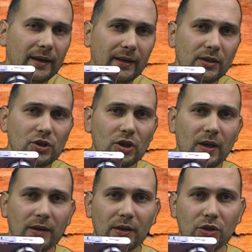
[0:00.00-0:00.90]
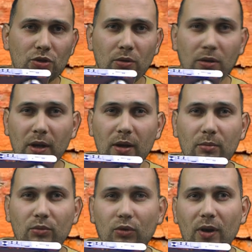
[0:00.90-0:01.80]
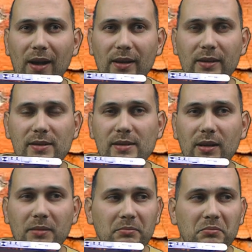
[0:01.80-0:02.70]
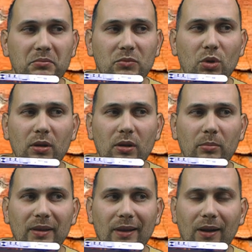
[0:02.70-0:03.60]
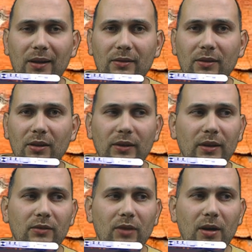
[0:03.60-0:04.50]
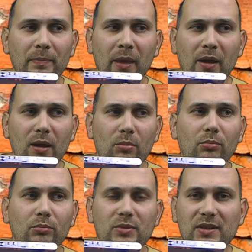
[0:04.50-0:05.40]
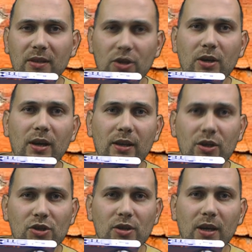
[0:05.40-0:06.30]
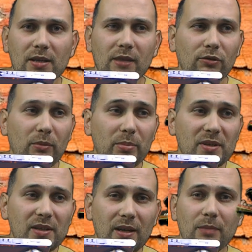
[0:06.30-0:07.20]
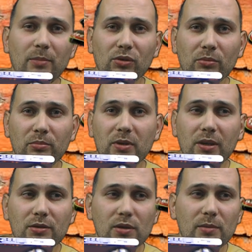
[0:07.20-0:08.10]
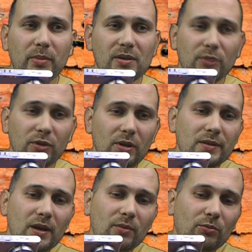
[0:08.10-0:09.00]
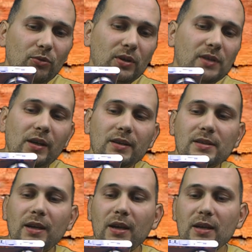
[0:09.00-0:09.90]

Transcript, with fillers: Этот же я нашел буквально за доллара полтора, наверное, или два. Ссылочки, конечно, я оставлю в описании, потом перейдете, посмотрите, кому будет интересно.